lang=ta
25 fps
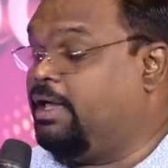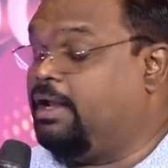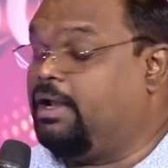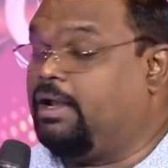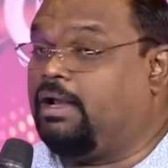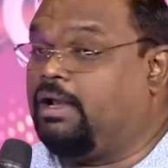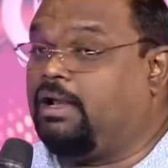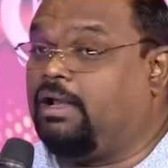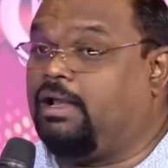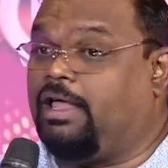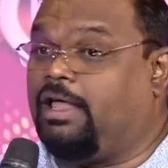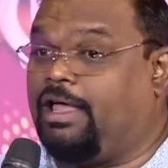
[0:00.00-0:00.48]

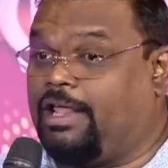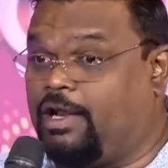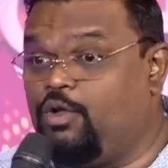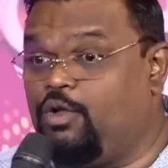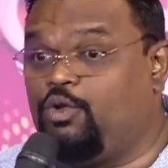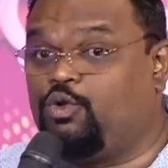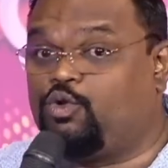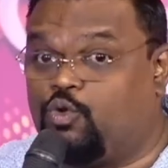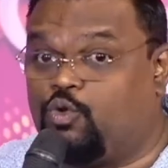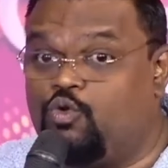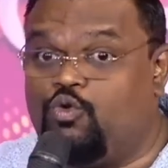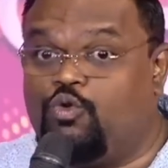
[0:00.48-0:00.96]

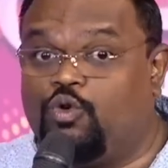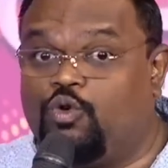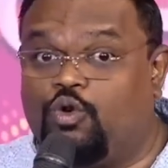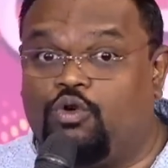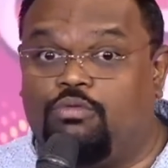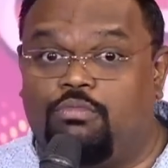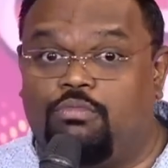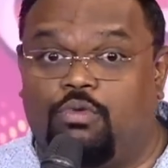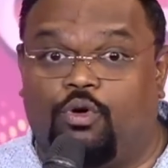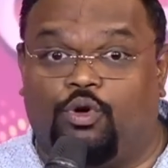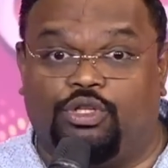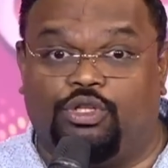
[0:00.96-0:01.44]
எல்லாரும்
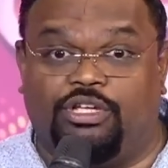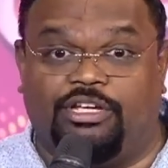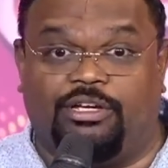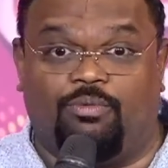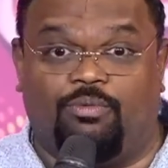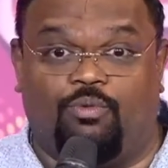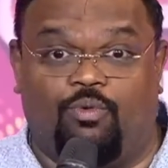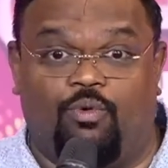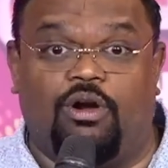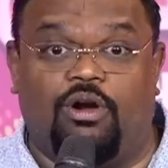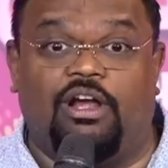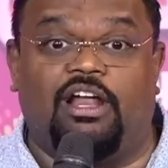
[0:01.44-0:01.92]
தூங்கும் போது
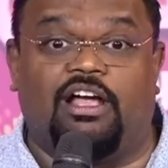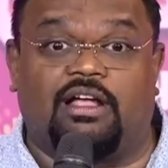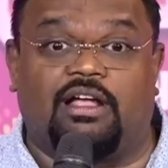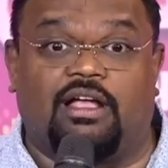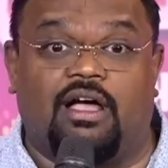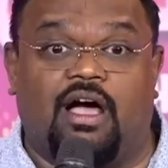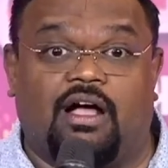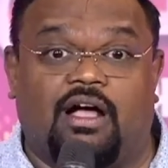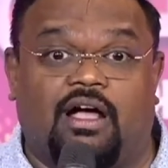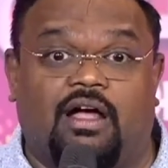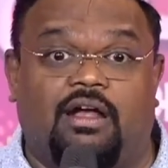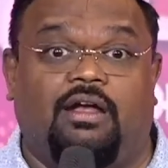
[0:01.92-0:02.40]

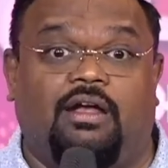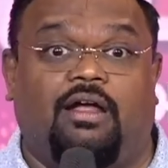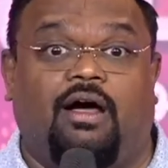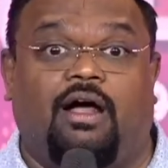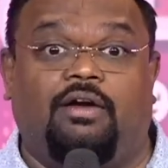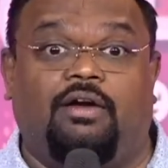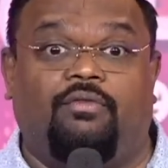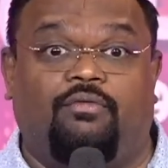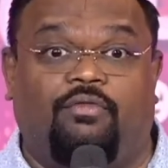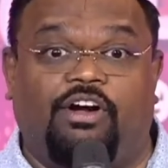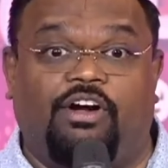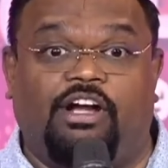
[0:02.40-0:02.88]
உனக்காக
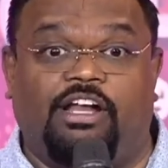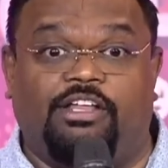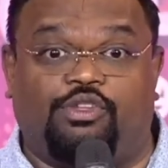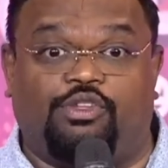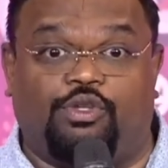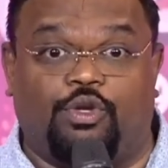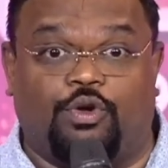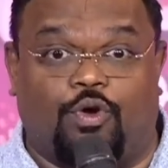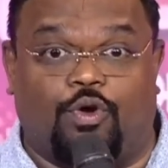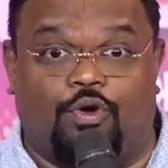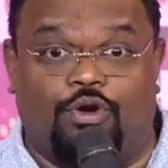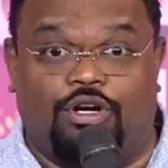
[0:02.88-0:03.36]
நான்
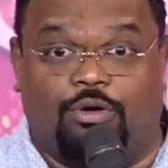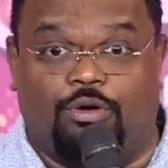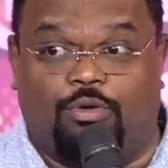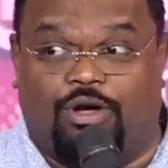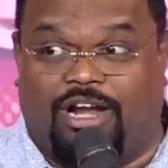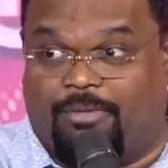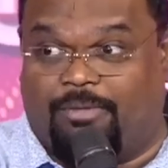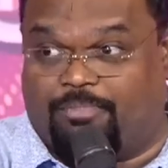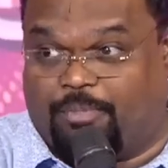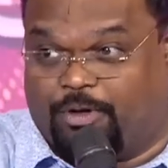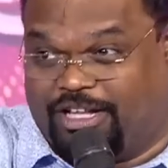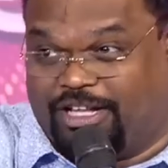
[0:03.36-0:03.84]
விழித்துக் கொண்டு
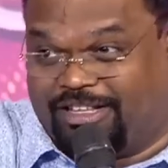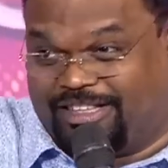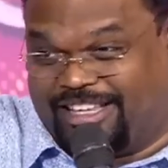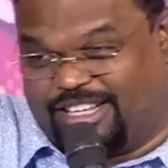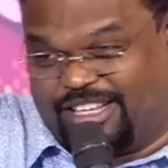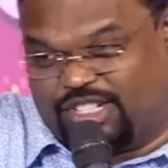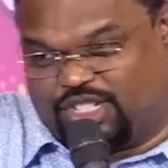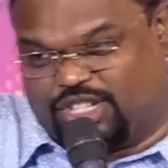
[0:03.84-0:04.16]
ஒரு அற்புதத்தை